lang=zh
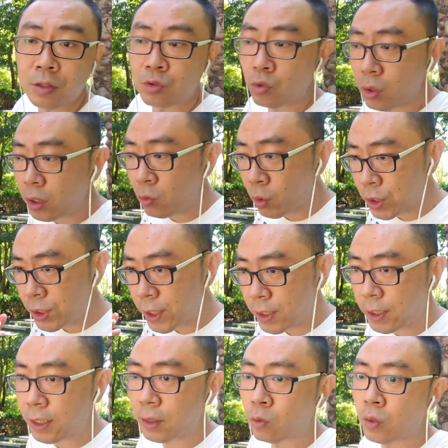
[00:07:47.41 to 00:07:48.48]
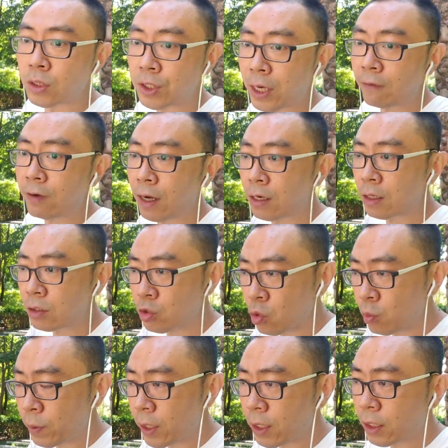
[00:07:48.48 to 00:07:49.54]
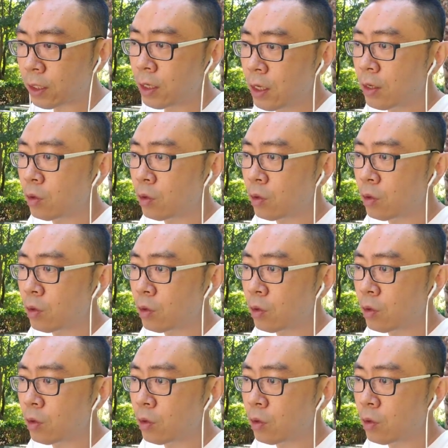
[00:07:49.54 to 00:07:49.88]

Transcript: 所以我坚定了我想法和周边的人。